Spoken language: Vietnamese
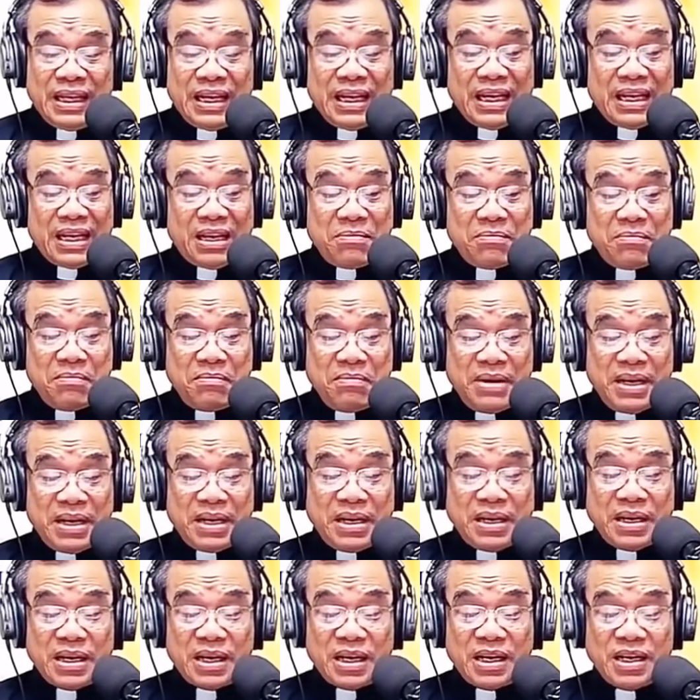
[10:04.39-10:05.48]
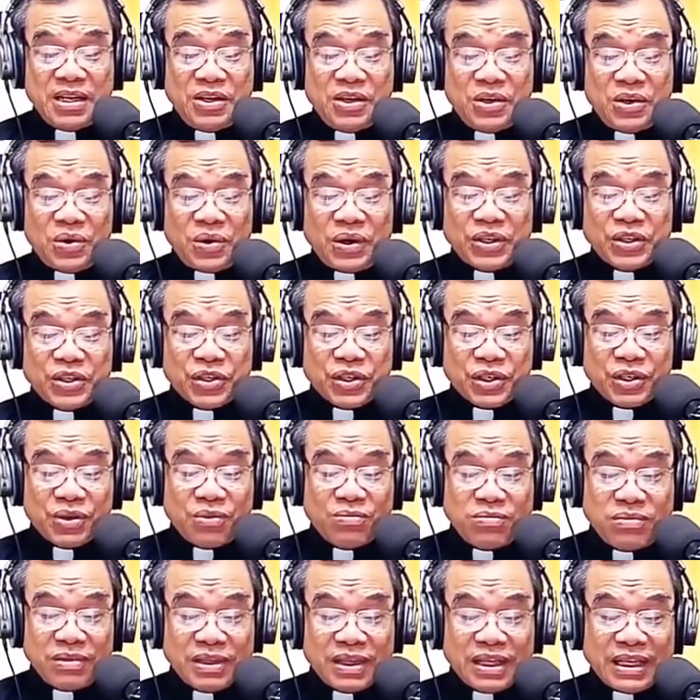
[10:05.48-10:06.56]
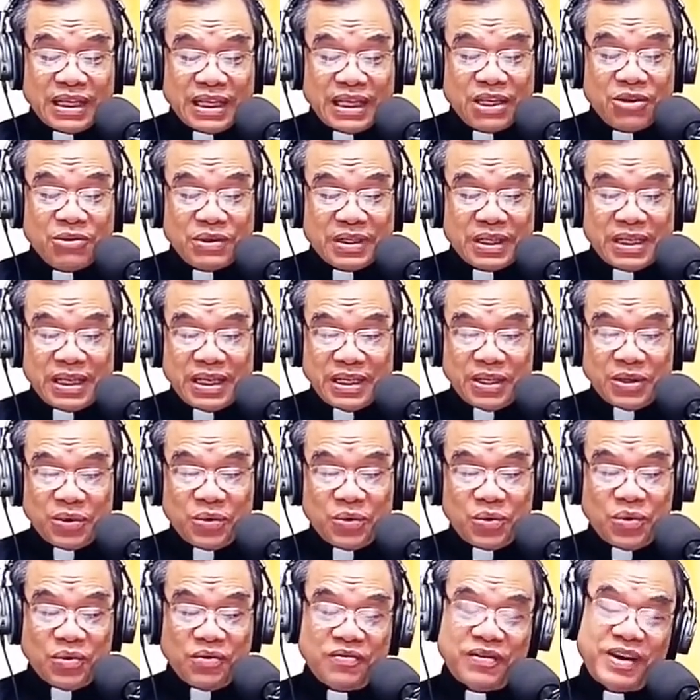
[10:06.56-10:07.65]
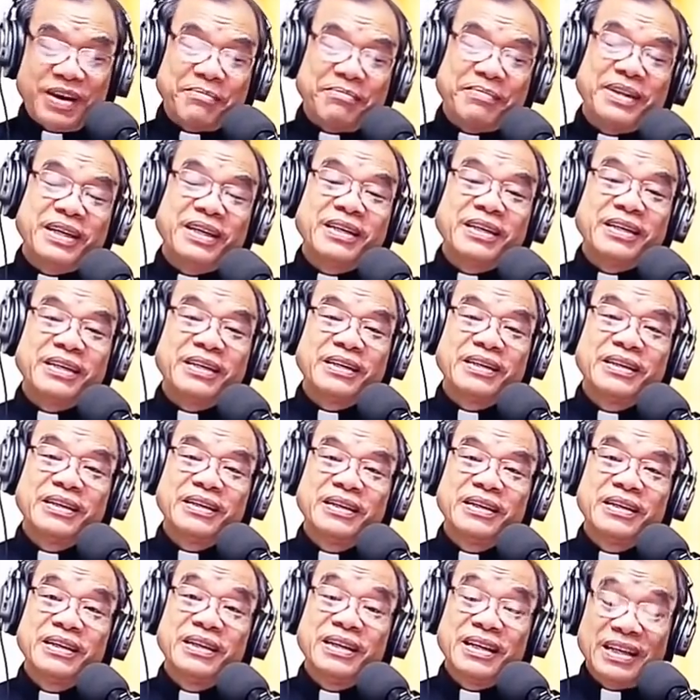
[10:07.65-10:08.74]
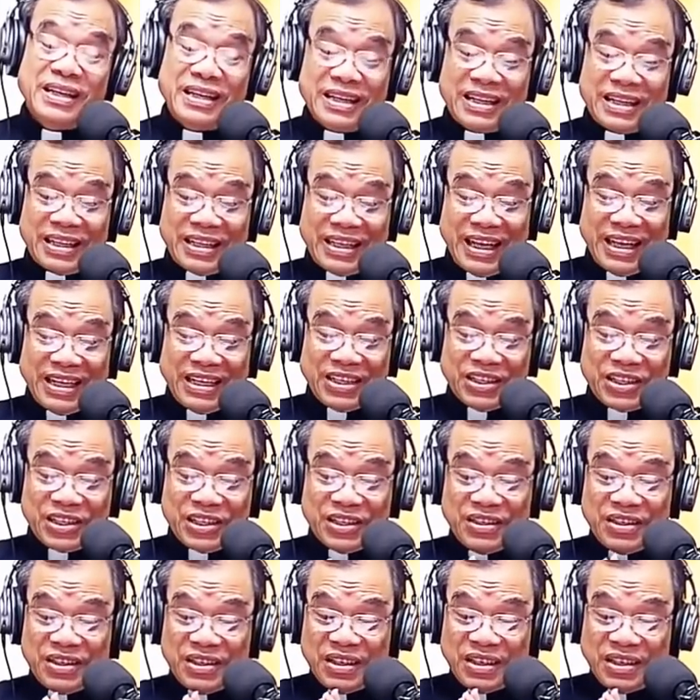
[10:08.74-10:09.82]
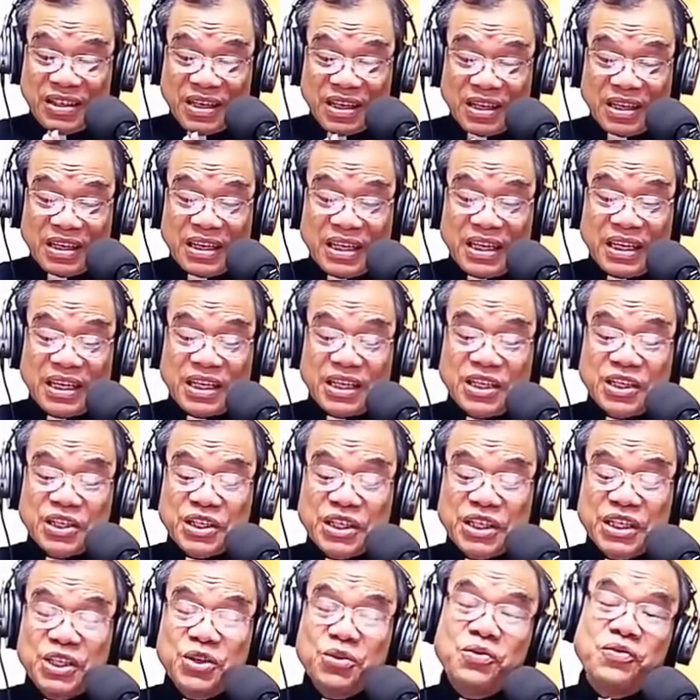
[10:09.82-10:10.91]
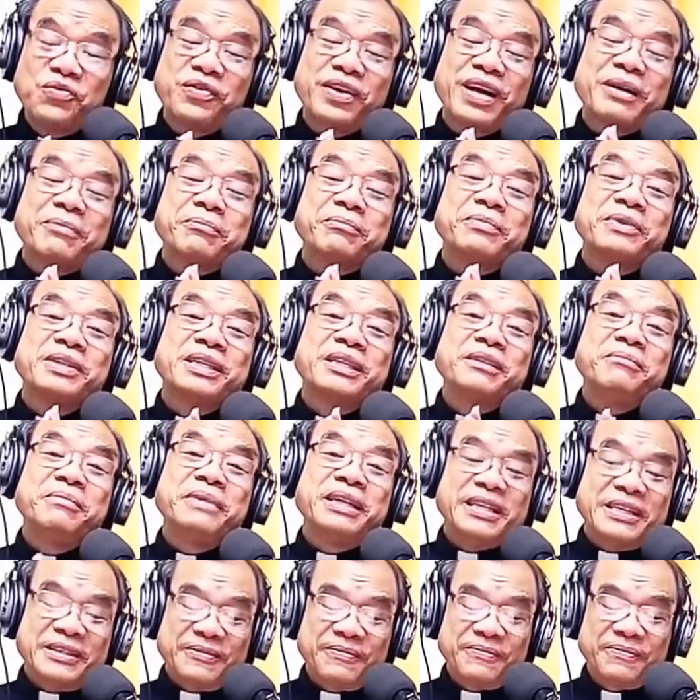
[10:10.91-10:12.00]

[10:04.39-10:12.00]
Ngài đã biến ơn gọi sống tình yêu gia đình của phạm nhân thành sự dâng hiến siêu phàm chính mình,